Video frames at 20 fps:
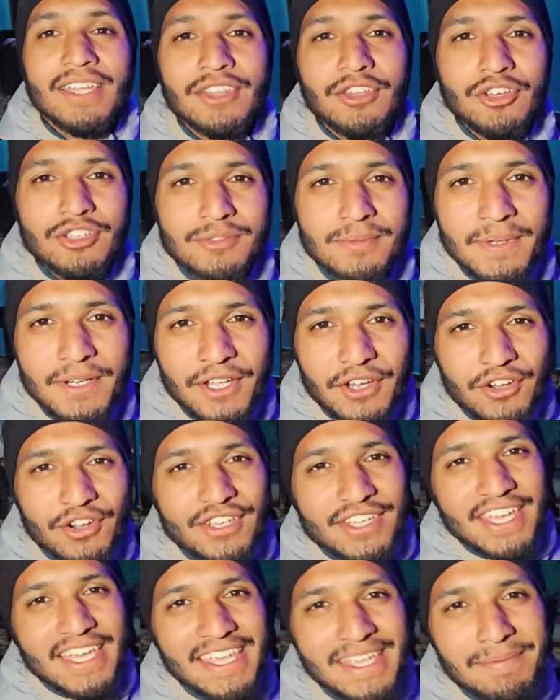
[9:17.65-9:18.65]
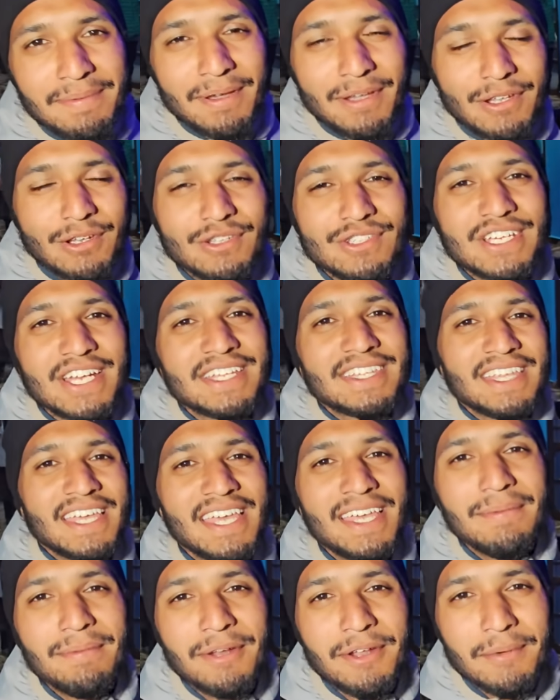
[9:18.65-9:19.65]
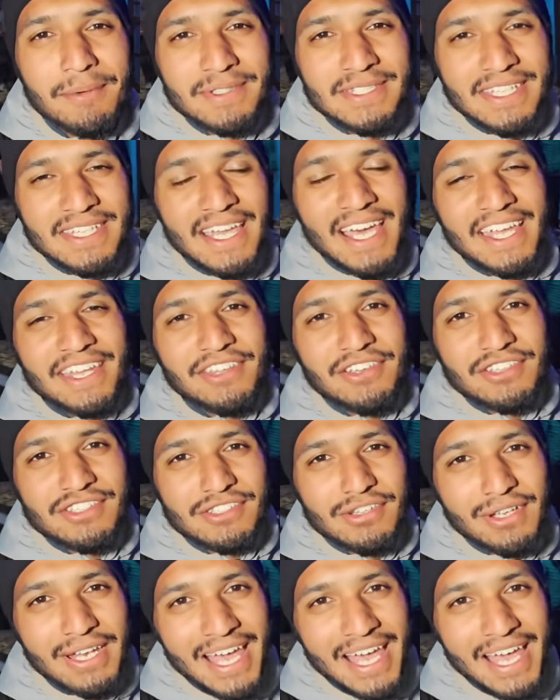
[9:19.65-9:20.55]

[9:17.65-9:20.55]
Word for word: तो इस वीडियो को यहीं पे क्लोज करते हैं वीडियो पसंद आए तो इसको